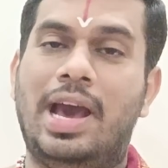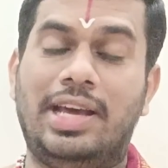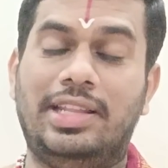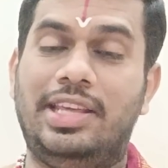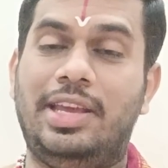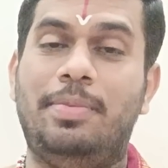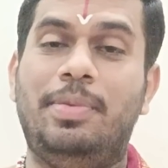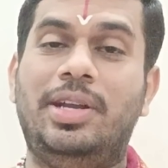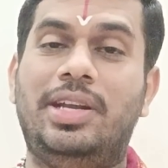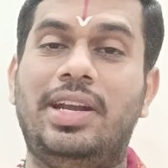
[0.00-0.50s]

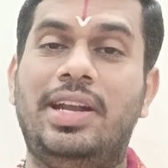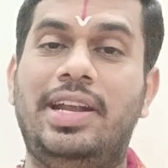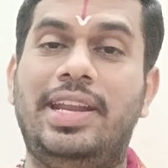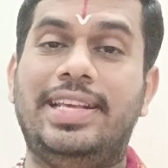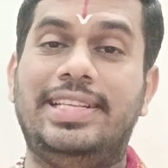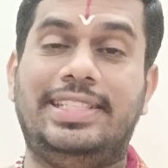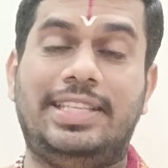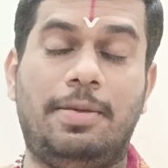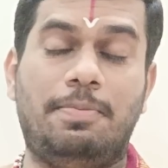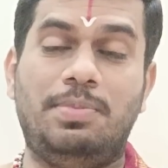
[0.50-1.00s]

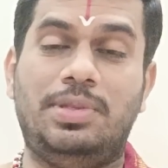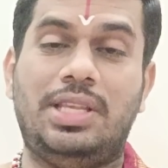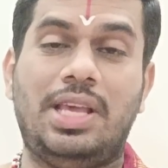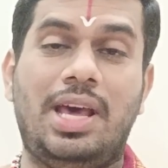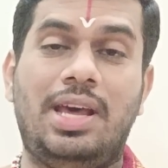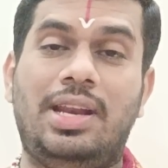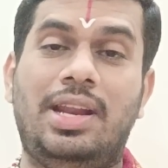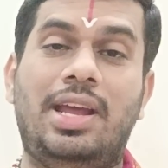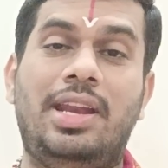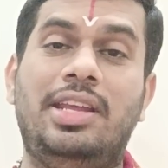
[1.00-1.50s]
అదేమిటంటే
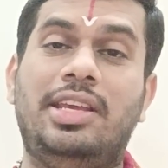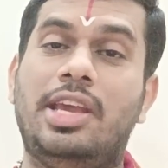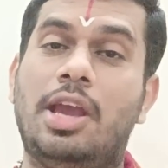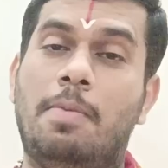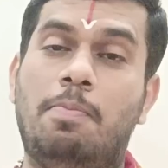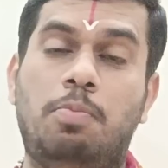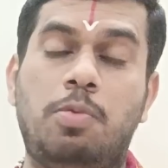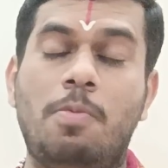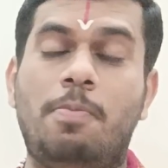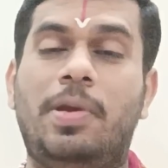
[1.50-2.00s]
సంసారానికి
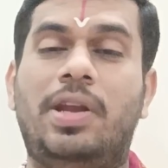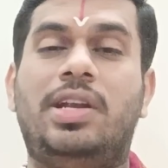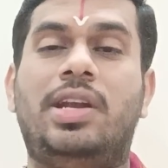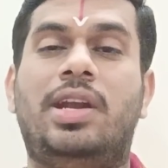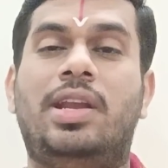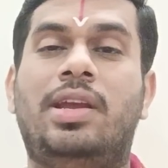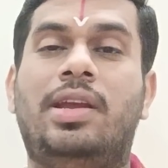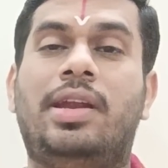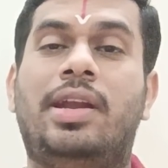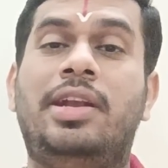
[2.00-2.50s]
అప్పు
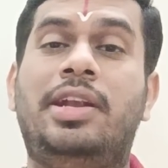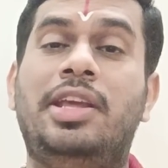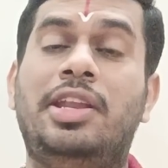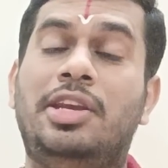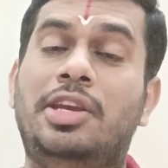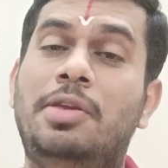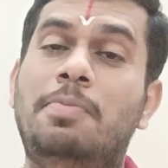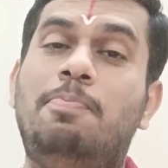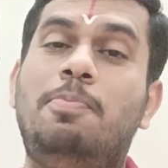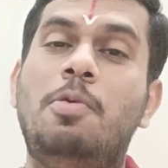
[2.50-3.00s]
పెట్టడం కంటే
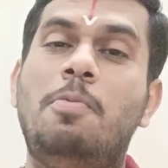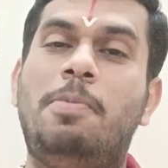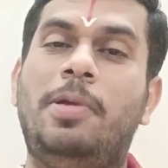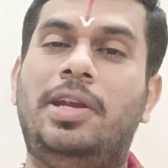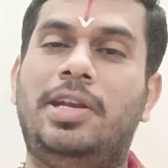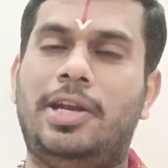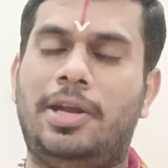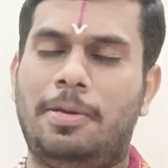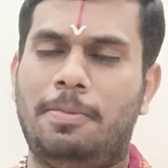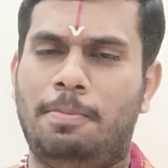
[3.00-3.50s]
నిప్పు
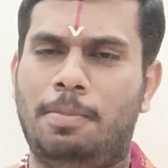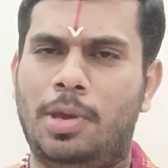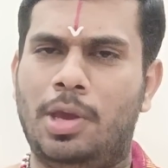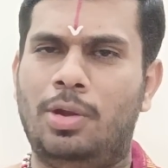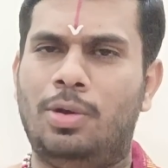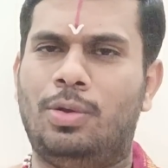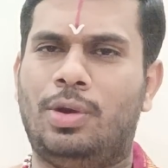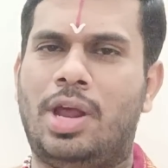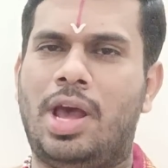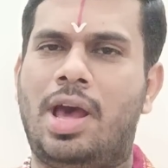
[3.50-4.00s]
పెట్టడం
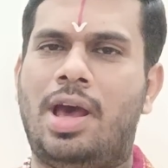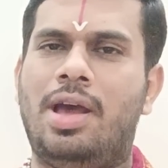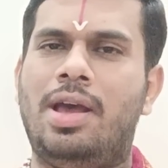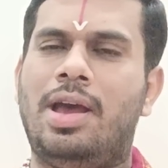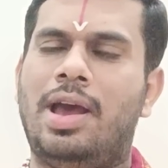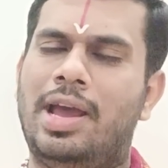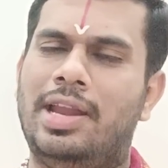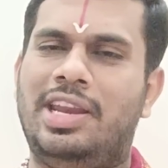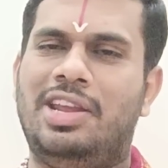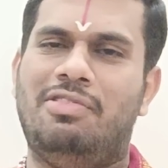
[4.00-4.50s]
మేలురా
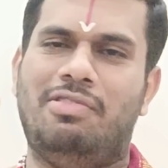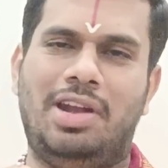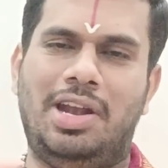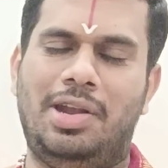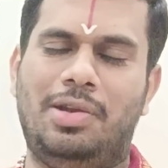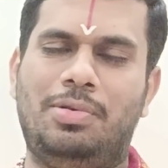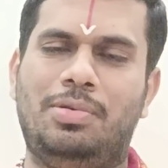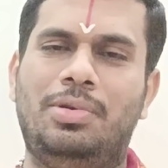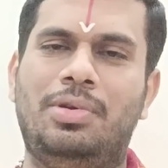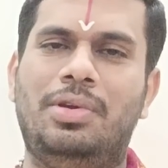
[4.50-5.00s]

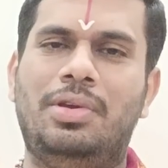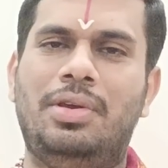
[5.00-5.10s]
అనేవాళ్ళు